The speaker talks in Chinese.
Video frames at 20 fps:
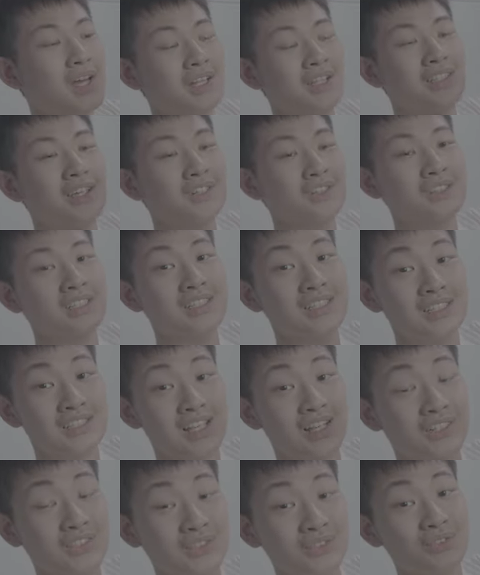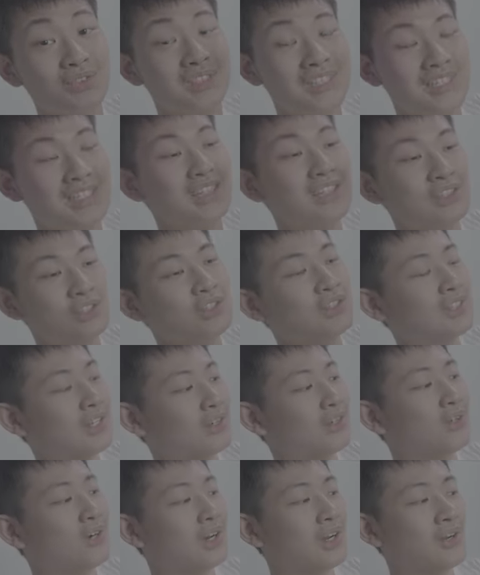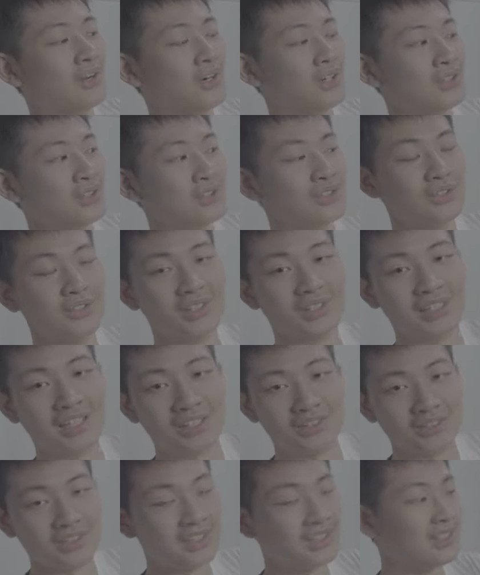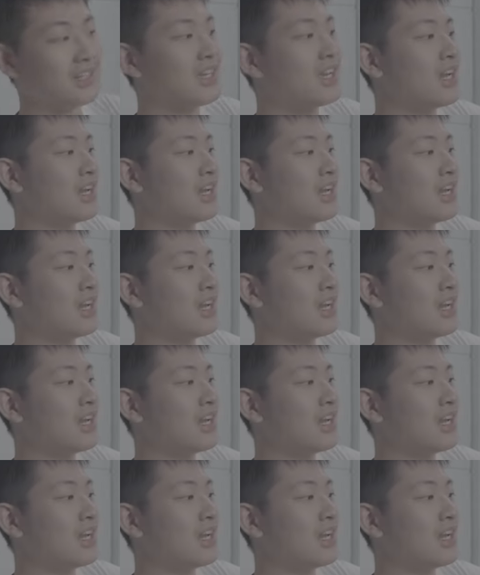调整的长度的线就这样晃来晃去，很讨厌。